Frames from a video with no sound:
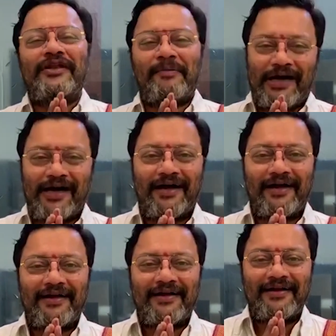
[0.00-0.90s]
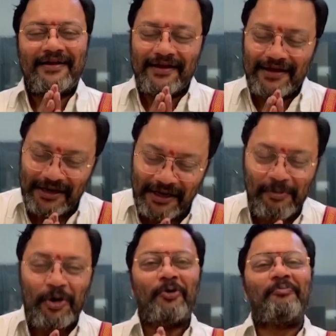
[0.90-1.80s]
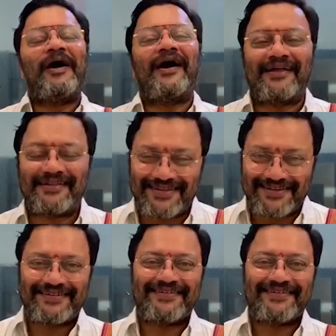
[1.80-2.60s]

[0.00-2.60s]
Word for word: నమ నమో భారత్